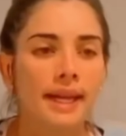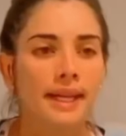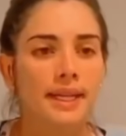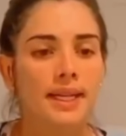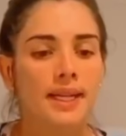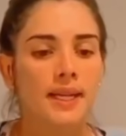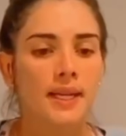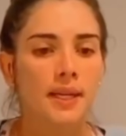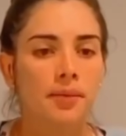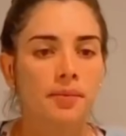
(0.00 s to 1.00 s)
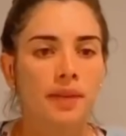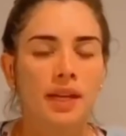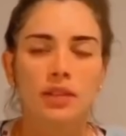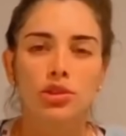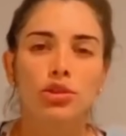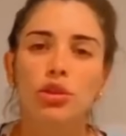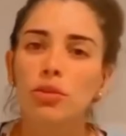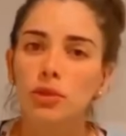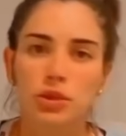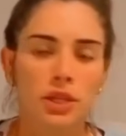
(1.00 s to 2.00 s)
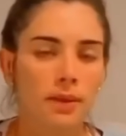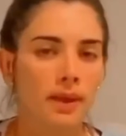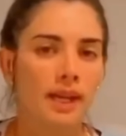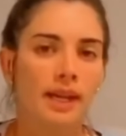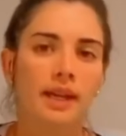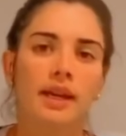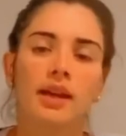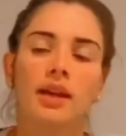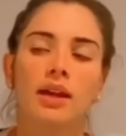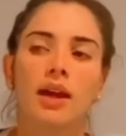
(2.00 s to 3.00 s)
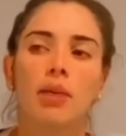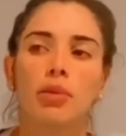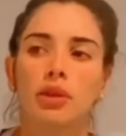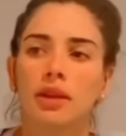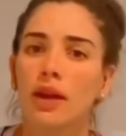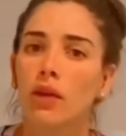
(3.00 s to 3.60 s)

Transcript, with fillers: y he hecho todo lo posible, he aportado